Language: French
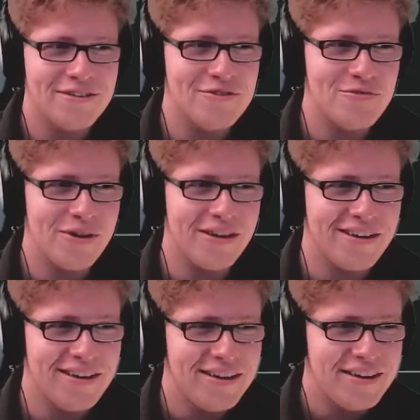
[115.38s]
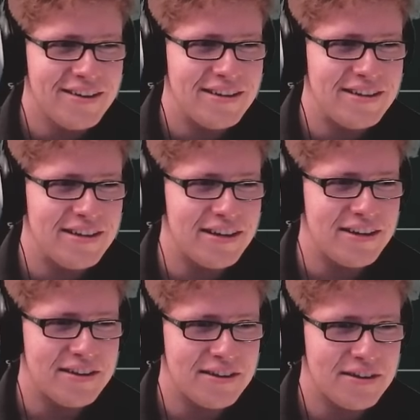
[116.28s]
C'est super.
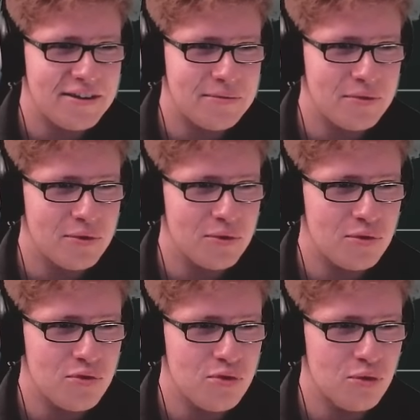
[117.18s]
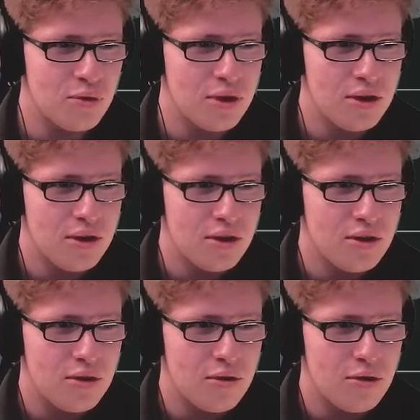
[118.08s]
Nickel. donc du coup,
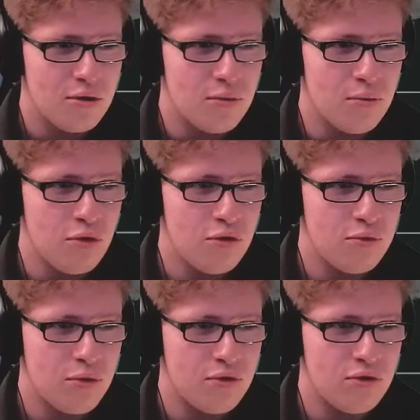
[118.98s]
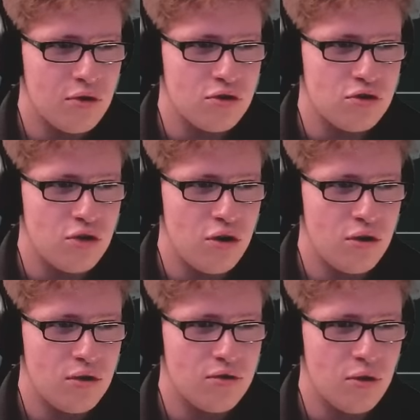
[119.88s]
Bonus sponsor
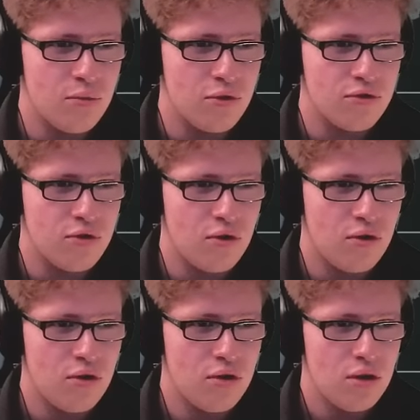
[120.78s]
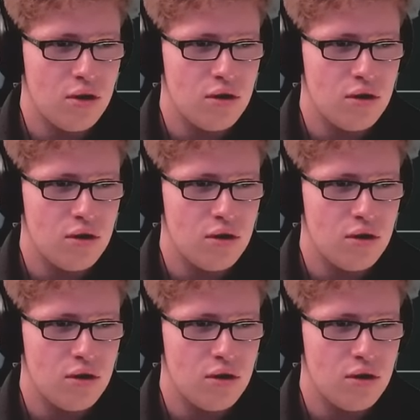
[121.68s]
jeune, 100%.